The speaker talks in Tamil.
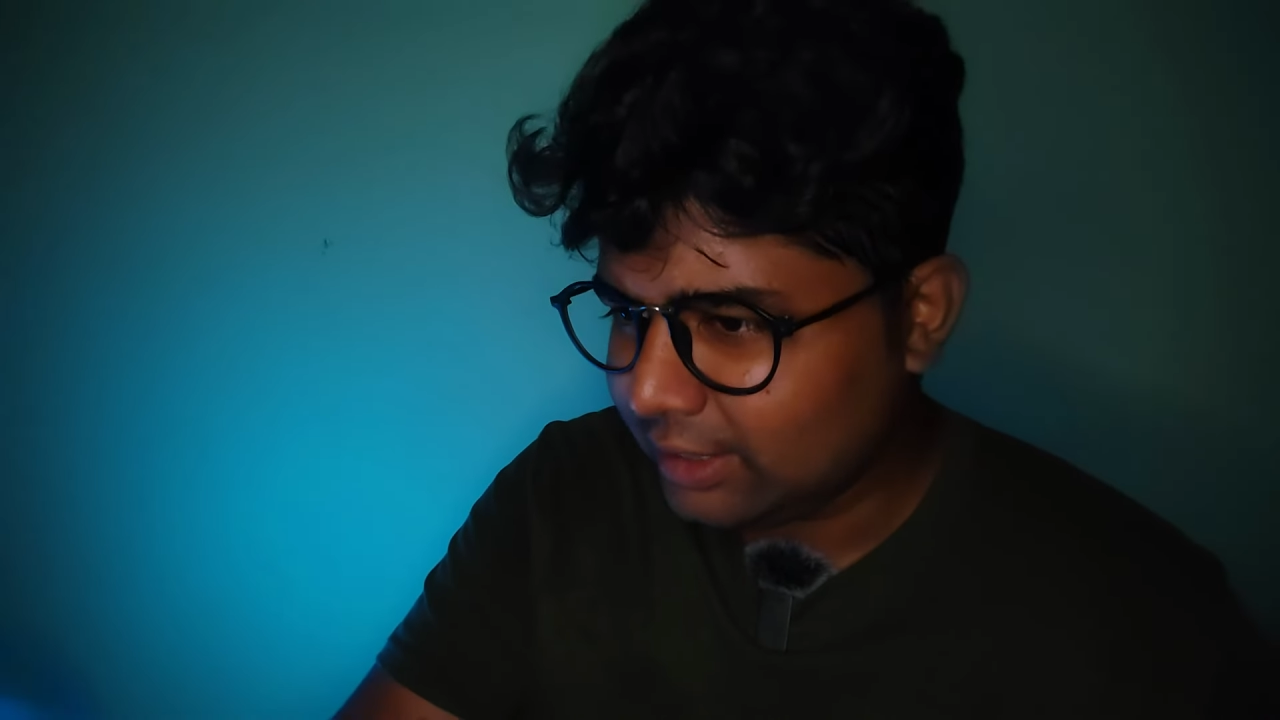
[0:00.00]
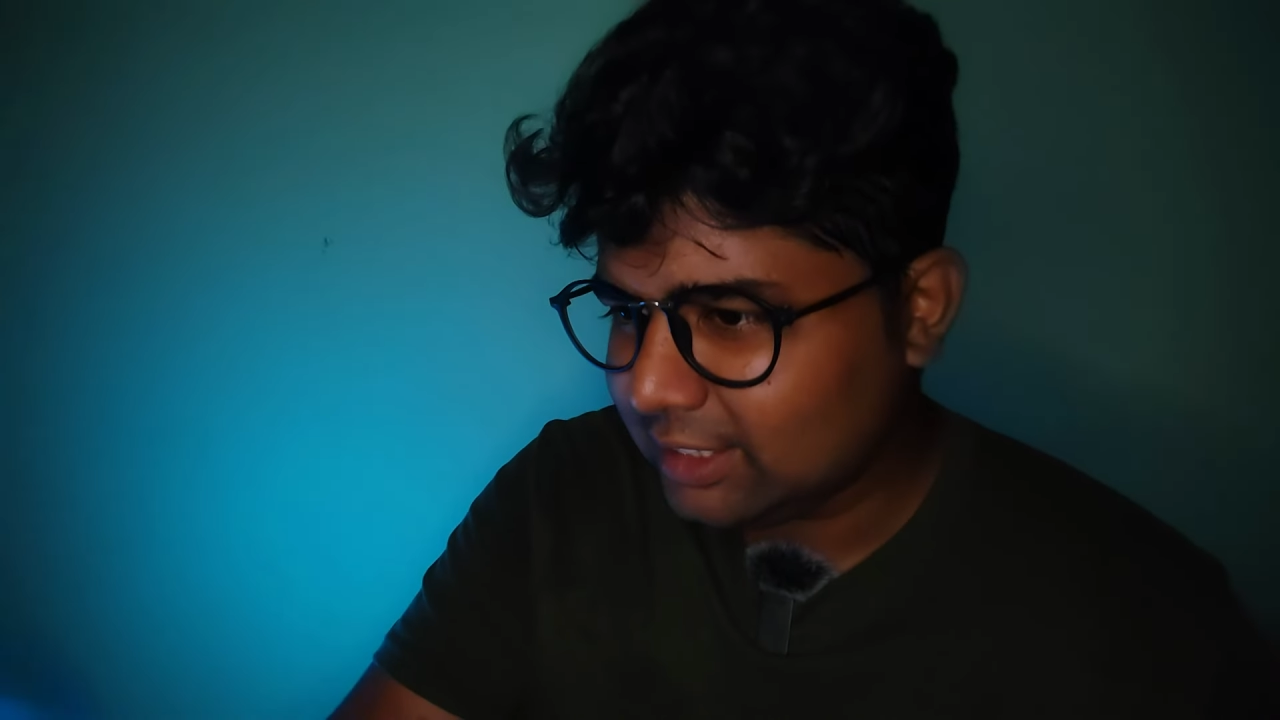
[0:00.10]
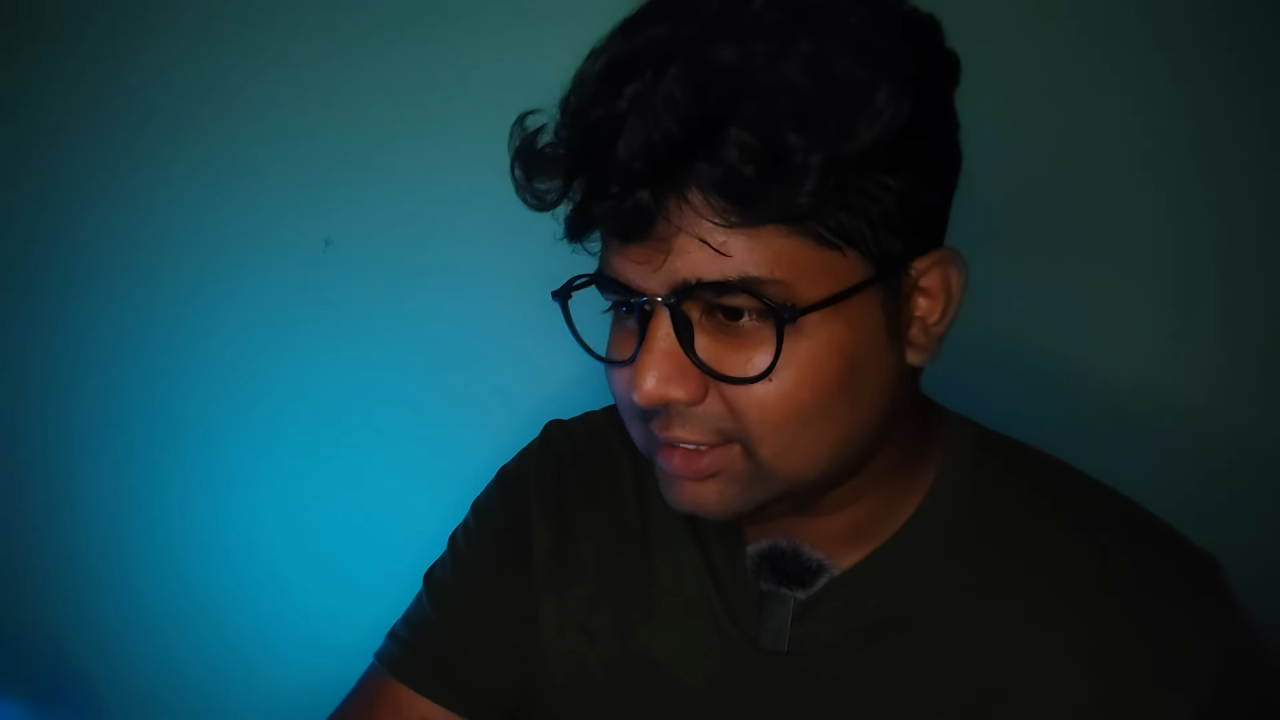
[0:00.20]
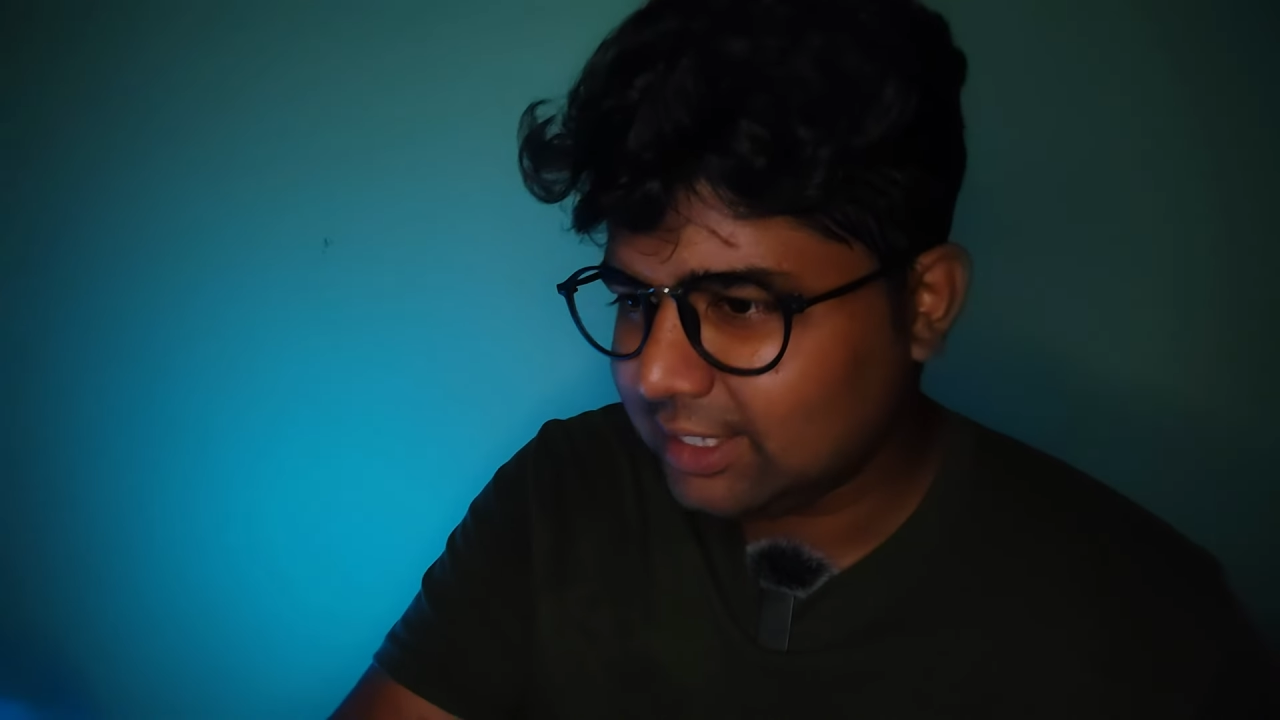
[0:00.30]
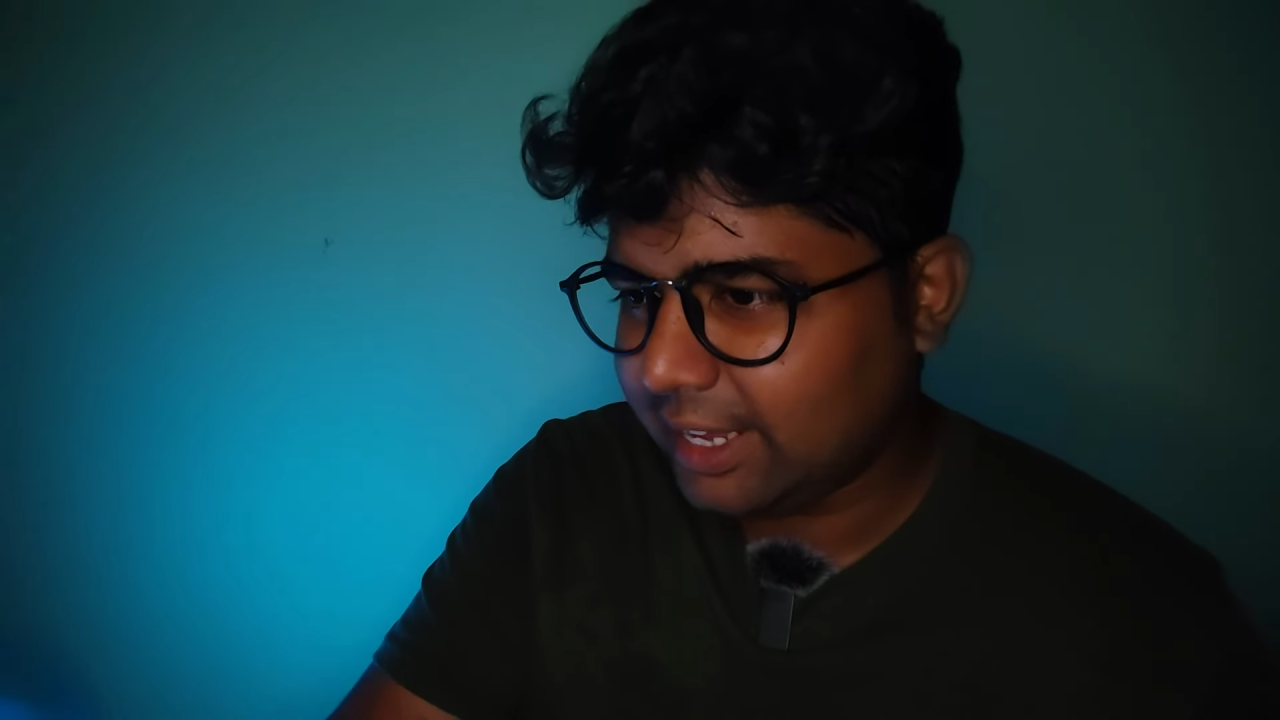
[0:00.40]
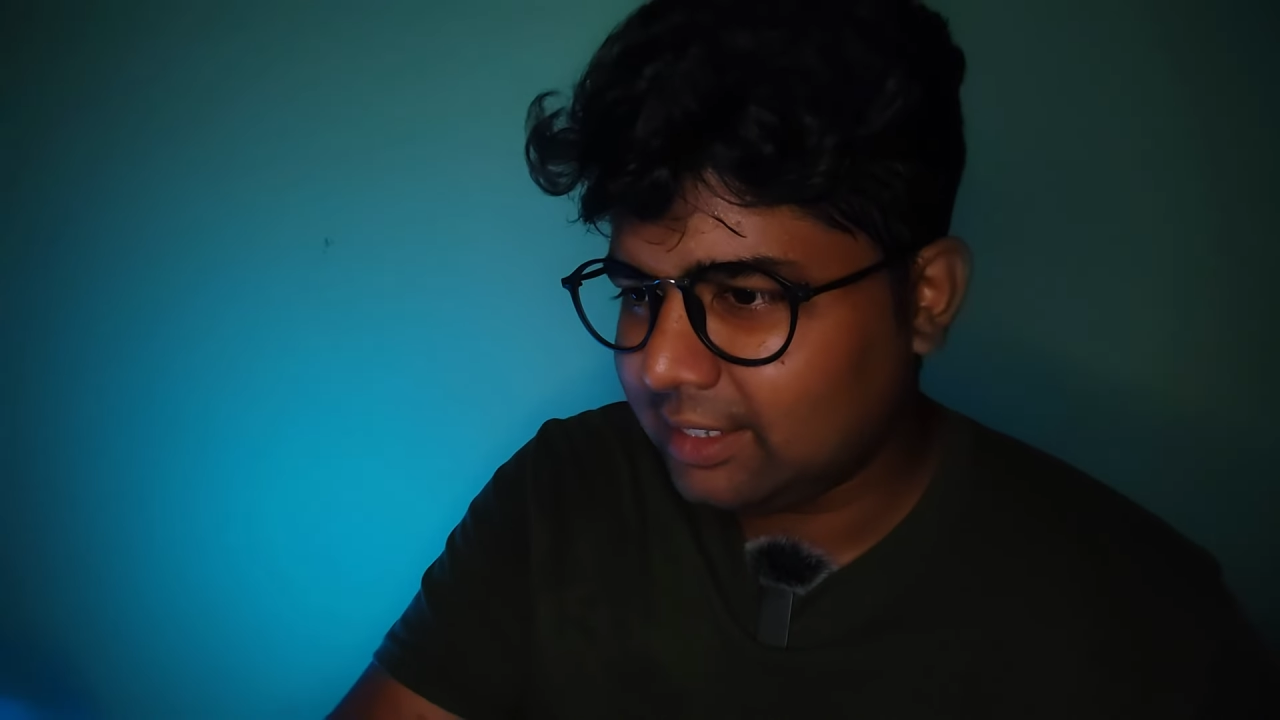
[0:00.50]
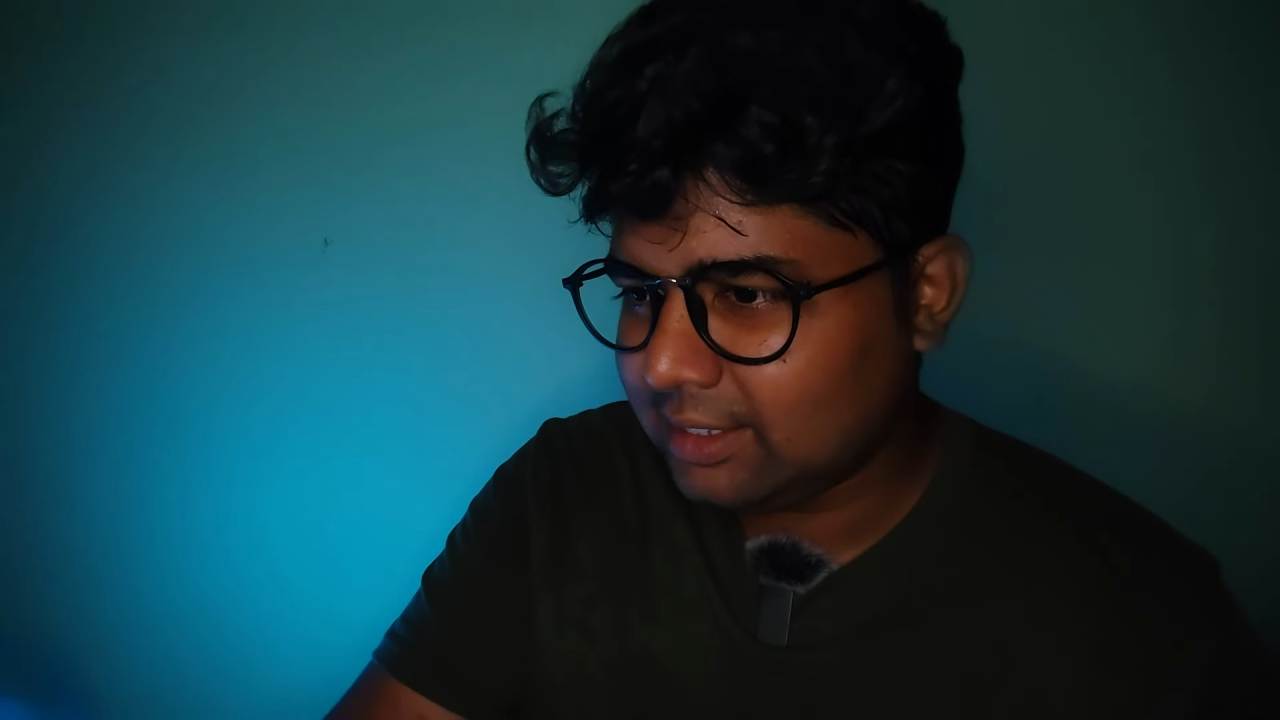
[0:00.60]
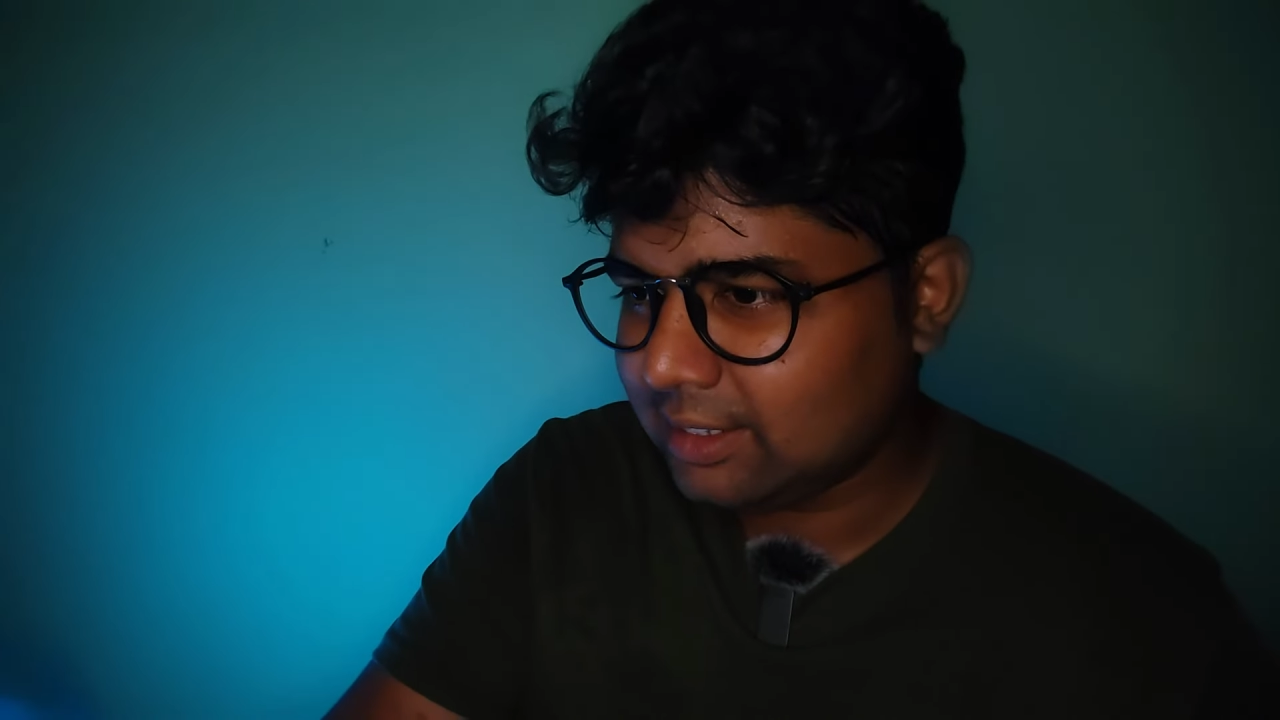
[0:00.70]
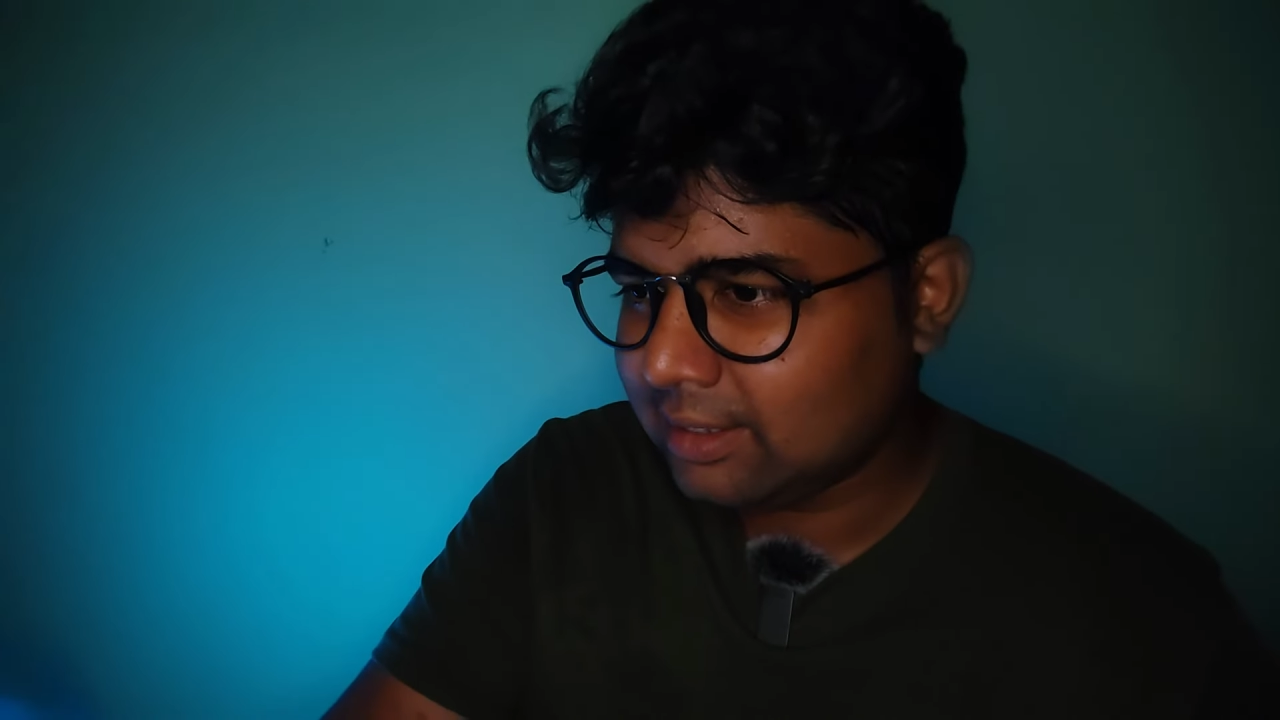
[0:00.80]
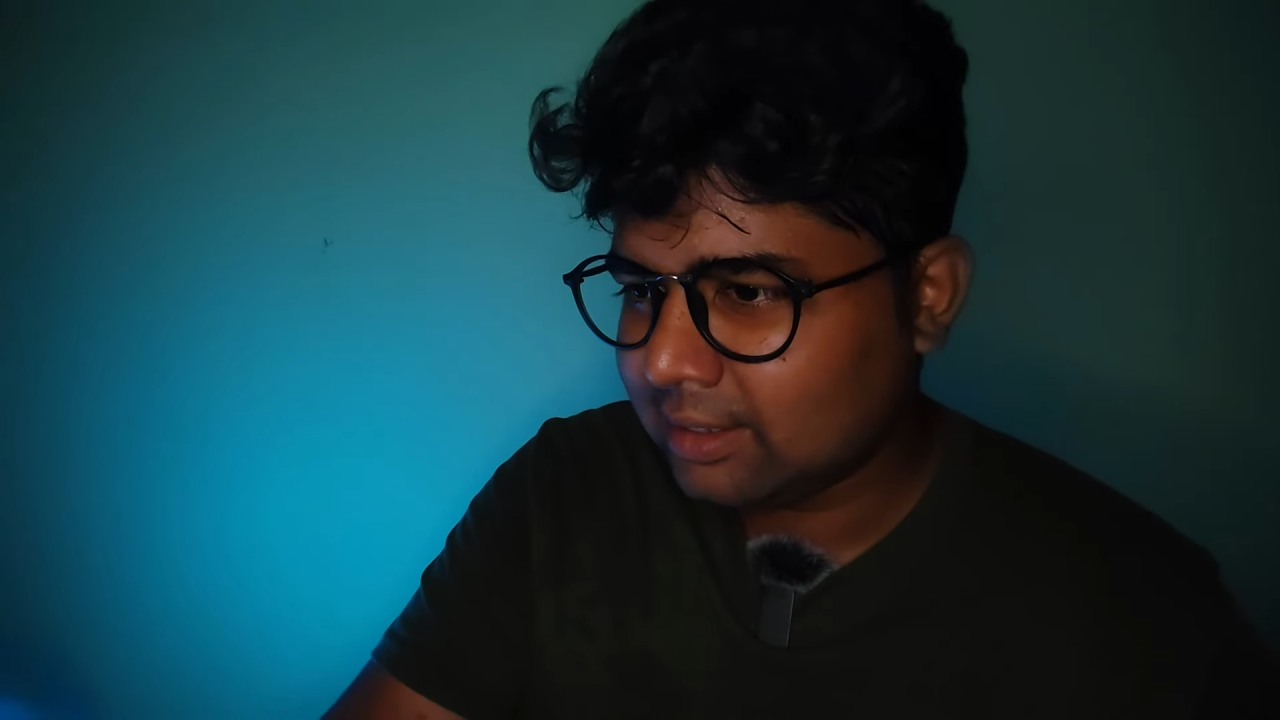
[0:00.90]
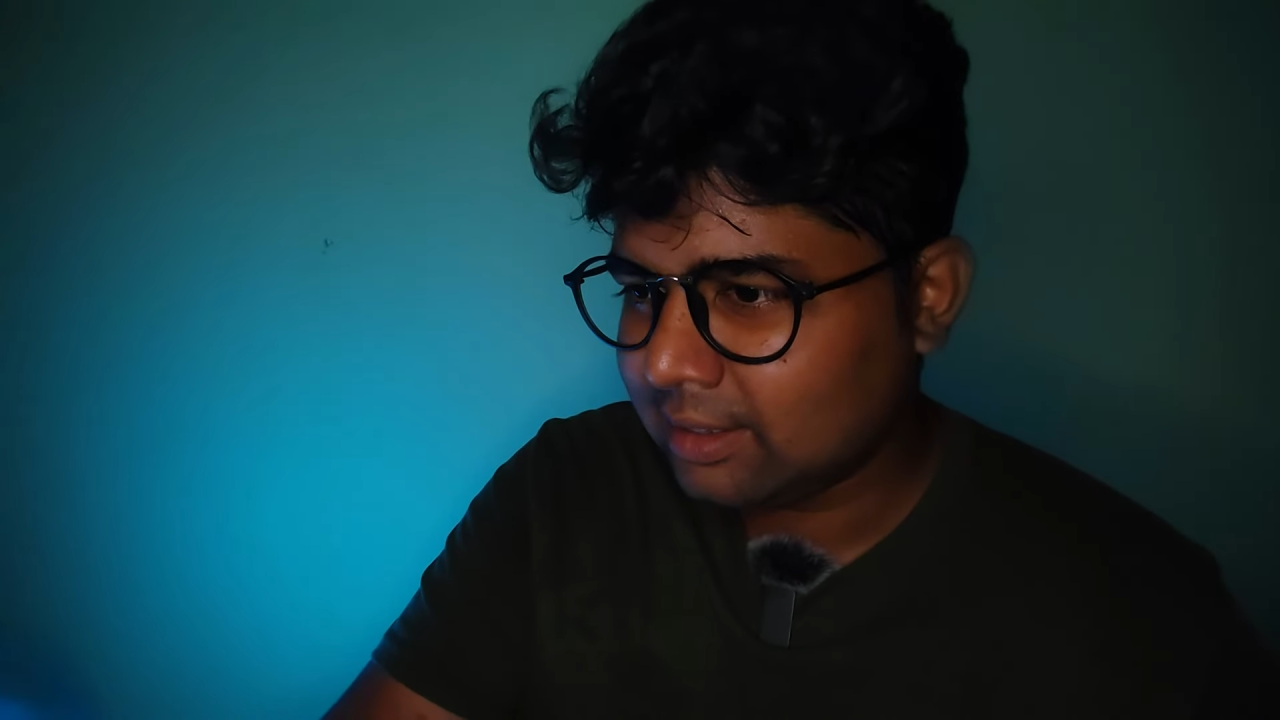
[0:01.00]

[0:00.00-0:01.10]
அண்டர்ஸ்டாண்ட்